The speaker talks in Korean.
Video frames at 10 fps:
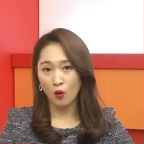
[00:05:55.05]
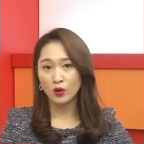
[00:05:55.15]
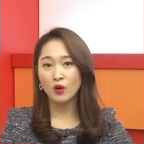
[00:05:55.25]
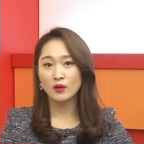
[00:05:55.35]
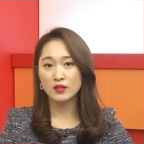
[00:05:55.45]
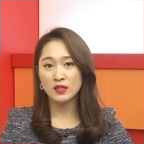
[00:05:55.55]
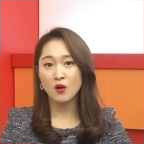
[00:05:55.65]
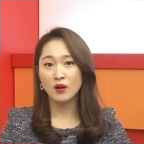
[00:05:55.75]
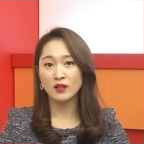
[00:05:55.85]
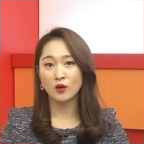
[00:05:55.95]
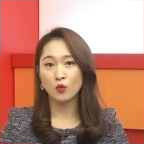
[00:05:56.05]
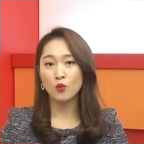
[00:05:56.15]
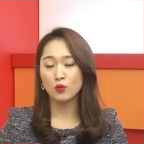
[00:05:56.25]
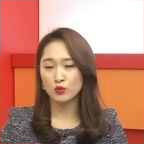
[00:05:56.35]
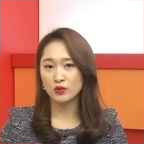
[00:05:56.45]
어려워진
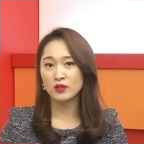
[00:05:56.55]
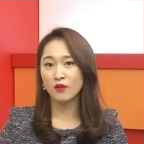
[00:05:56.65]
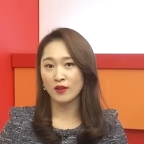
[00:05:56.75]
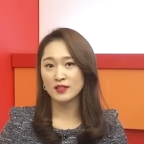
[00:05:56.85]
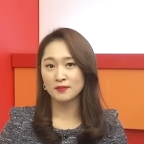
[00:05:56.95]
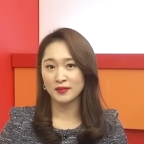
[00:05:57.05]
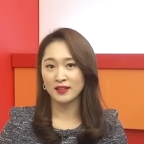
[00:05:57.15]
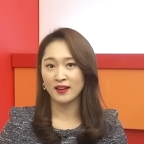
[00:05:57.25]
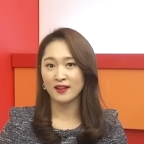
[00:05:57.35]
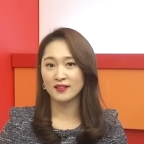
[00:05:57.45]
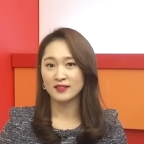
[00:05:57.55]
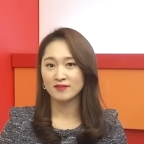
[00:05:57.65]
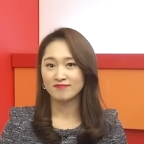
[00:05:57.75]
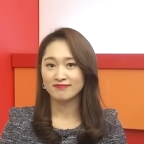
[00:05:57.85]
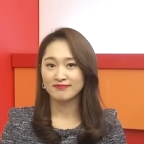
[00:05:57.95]
상황이라고 볼 수 있을 것 같습니다.
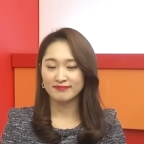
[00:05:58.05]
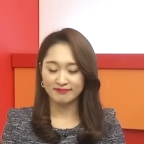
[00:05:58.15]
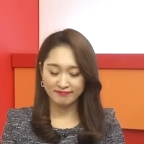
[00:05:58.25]
네,